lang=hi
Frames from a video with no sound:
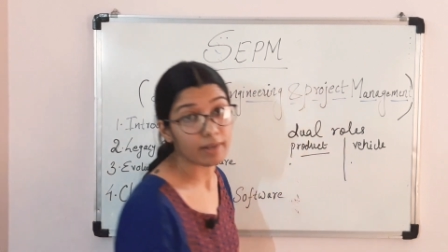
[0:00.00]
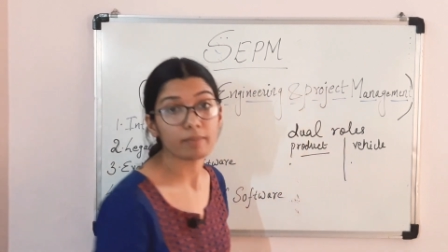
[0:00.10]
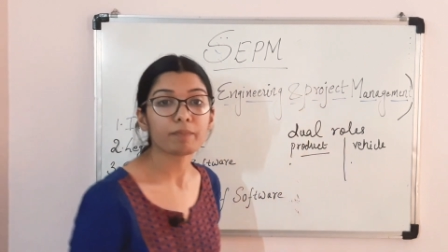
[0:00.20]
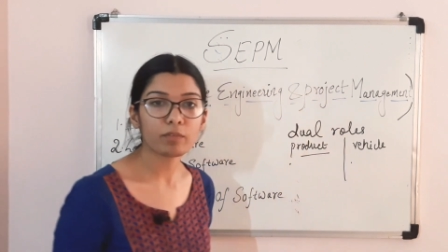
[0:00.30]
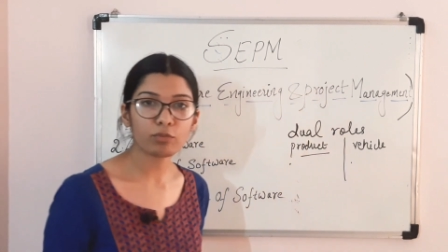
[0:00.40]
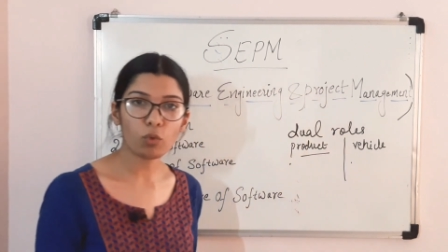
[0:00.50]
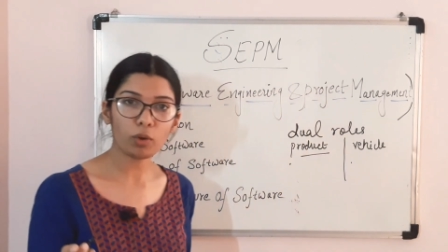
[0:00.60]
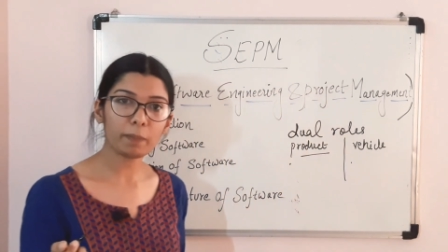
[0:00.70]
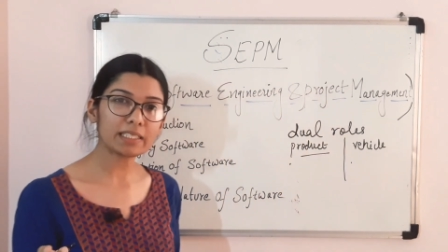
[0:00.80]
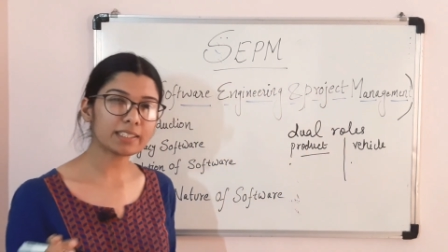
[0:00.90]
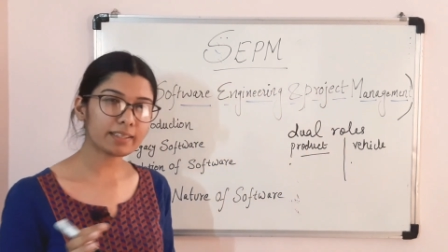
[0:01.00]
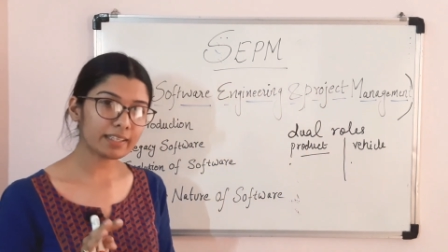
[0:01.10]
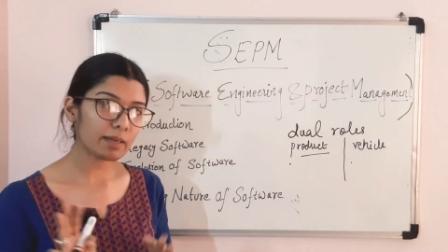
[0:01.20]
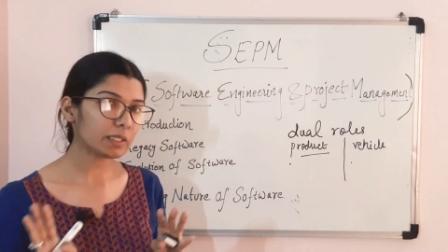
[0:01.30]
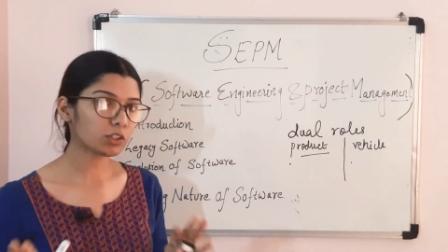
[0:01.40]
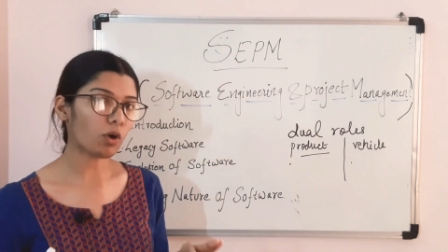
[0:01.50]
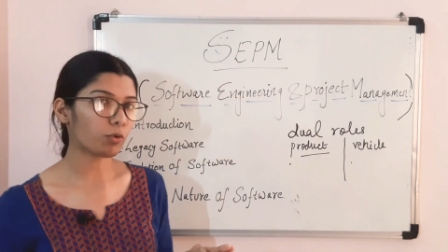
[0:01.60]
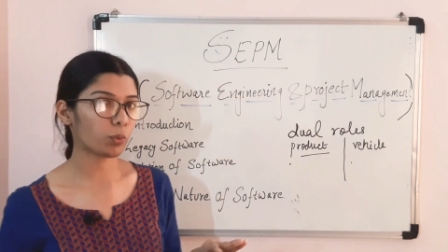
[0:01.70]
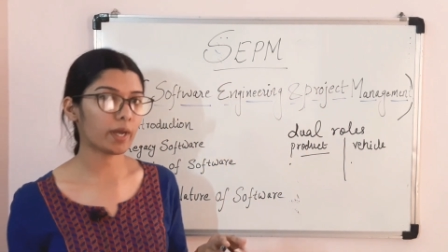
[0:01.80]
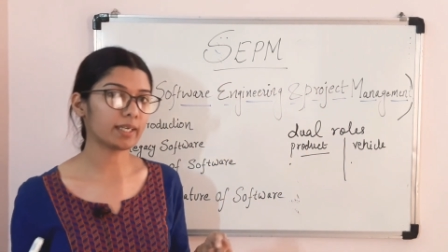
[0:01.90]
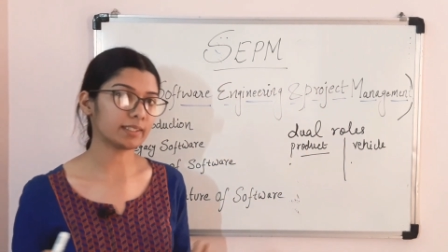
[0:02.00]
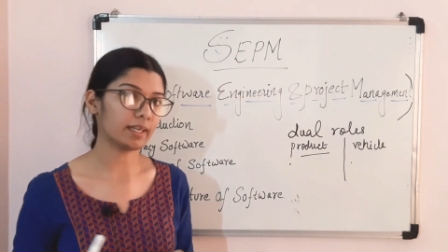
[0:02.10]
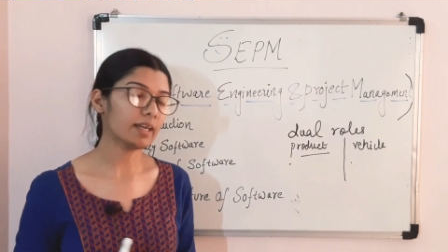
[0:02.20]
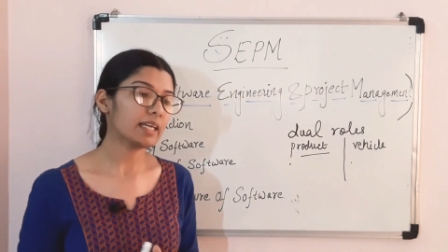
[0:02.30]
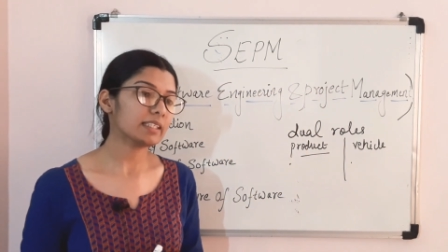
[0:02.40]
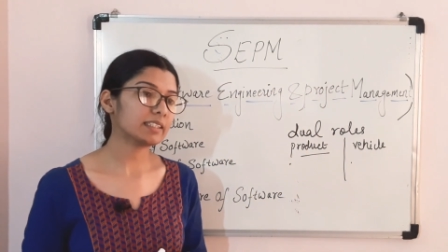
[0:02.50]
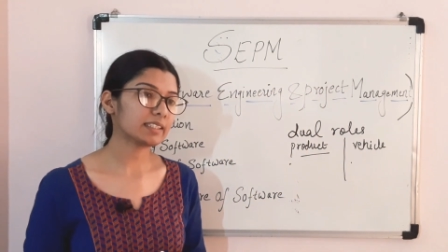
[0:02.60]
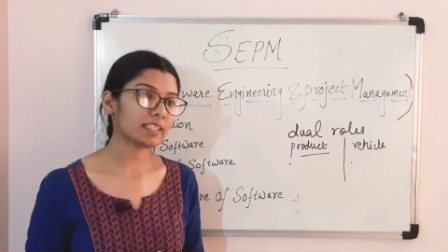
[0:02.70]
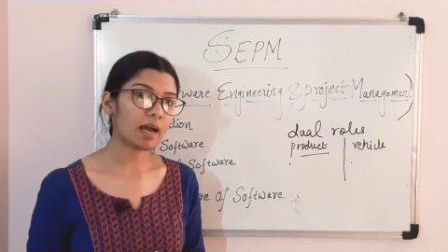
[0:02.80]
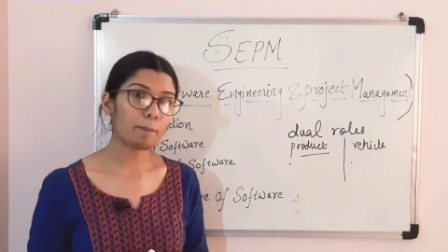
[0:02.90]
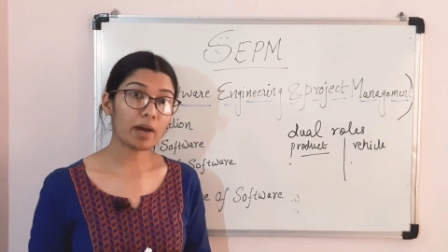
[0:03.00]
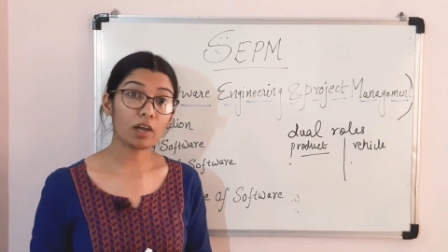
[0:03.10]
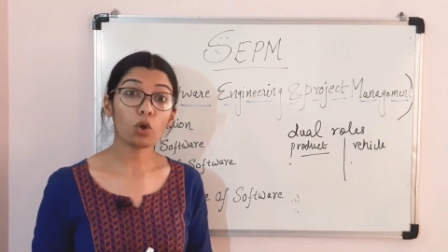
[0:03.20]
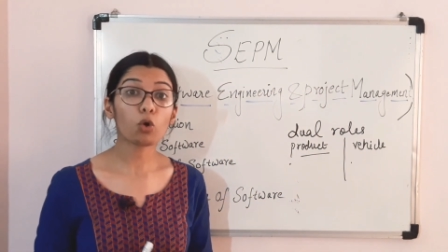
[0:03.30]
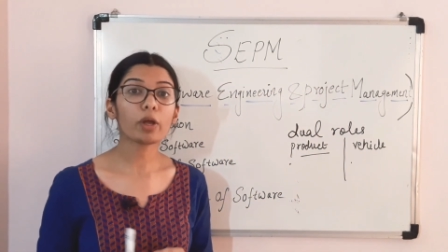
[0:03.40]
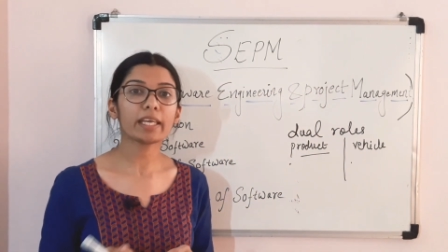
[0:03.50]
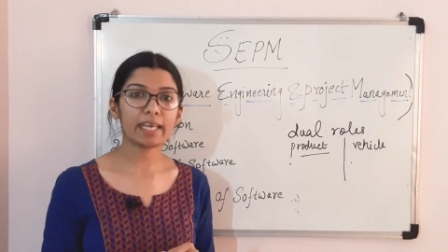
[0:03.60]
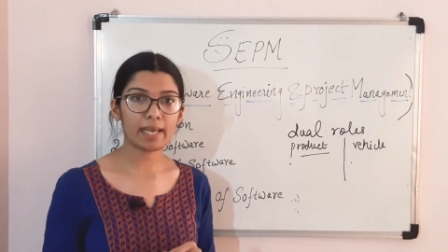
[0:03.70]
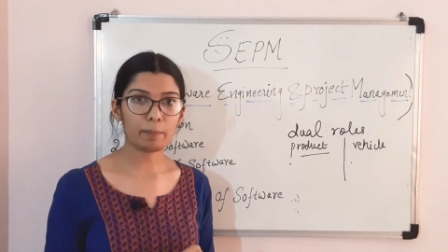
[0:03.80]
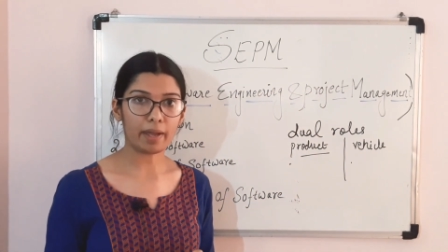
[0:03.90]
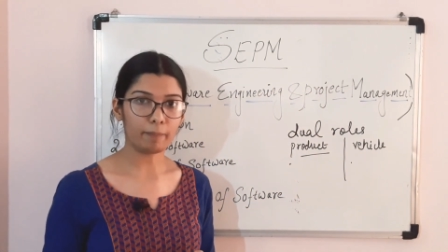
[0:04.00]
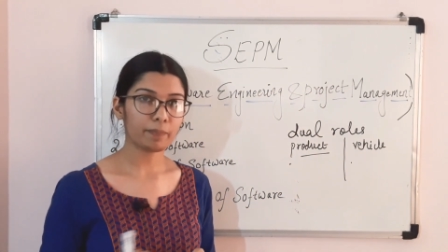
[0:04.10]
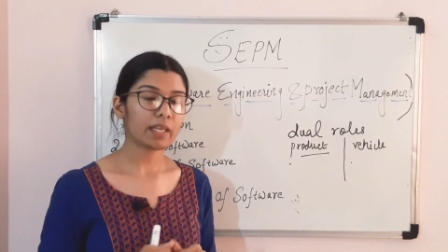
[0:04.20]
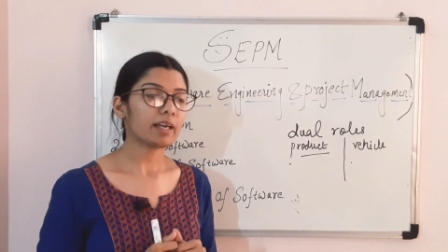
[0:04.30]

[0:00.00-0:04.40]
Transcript: पे फ़ोन पे जितने भी सॉफ्टवेयर्स हैं जैसे आप मान लो कोई गेम है